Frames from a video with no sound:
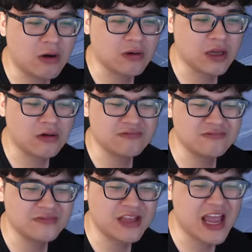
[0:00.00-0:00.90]
kiểu
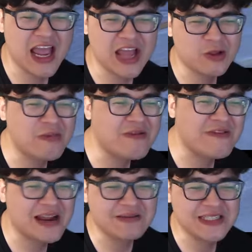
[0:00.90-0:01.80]
yeah tôi biết phải
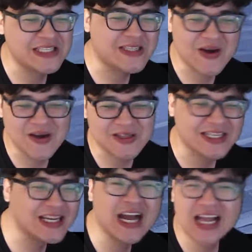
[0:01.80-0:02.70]
làm gì rồi tôi sẽ
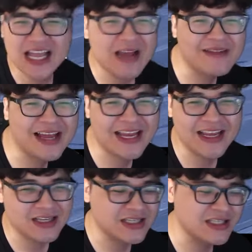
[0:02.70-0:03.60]
gỡ cái game này
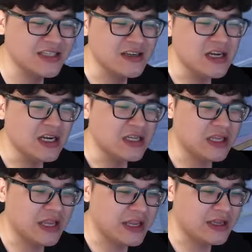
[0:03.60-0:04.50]
ừ
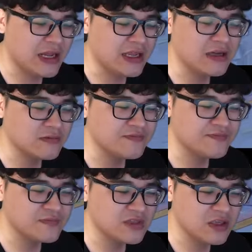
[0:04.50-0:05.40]
thì đây nhá
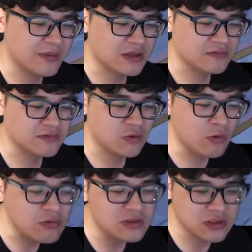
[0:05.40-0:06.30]
nhưng mà
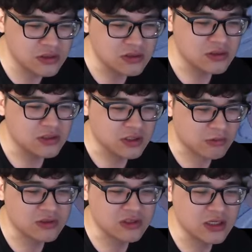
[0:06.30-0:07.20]
cũng
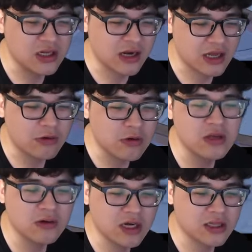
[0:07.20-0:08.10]
trong những người đấy cũng có
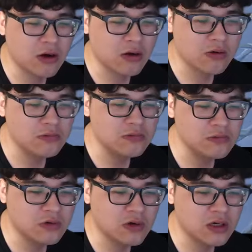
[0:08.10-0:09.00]
nhiều người thì họ cũng
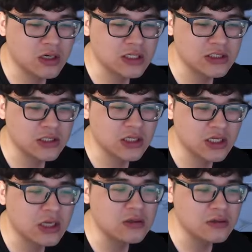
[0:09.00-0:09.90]
có được cái sự kiên
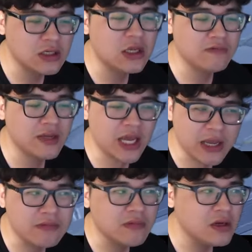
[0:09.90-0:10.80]
nhẫn nhất định với game
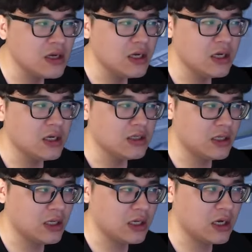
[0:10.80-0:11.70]

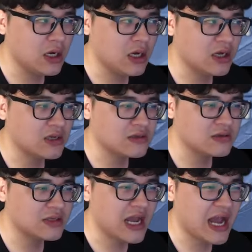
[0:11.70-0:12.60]
thì uh,
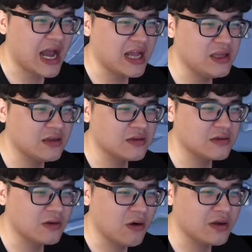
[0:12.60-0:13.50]
cá nhân
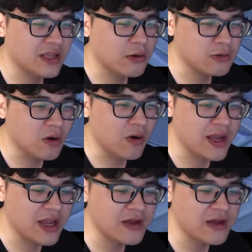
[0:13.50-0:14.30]
tôi theo tôi ấy